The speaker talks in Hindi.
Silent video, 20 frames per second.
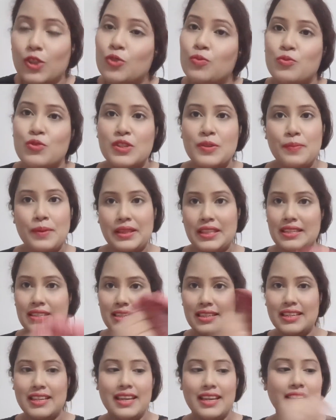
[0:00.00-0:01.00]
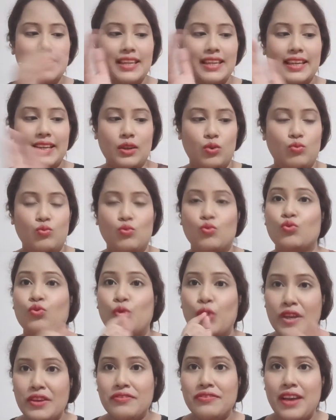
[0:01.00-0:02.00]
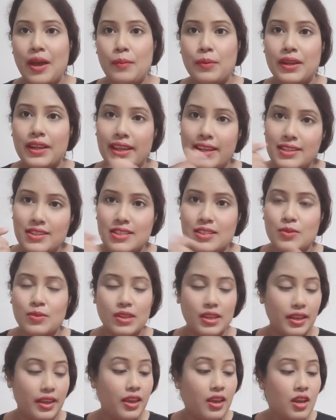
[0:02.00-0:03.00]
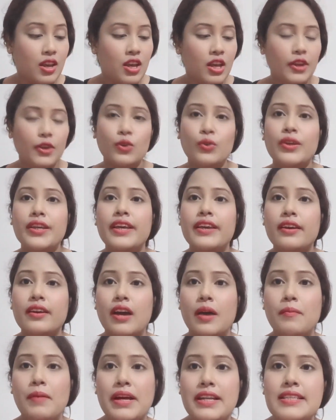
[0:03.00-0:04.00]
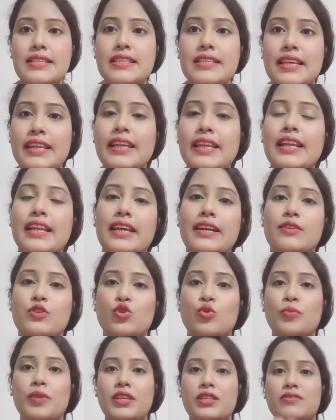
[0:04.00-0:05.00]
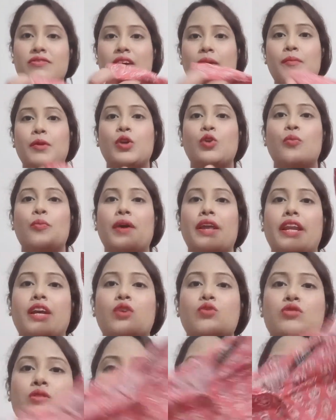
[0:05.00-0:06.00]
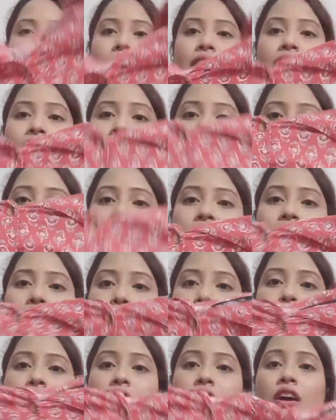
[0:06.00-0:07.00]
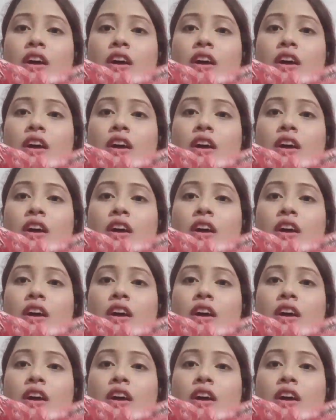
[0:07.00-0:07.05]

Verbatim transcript: तो मुझे पता चल गया कि ये वही फैब्रिक है जिसकी यू नो ये हमारे स्किन के लिए जो भी इस फैब्रिक को पहनेगा उसे पता है कि ये फैब्रिक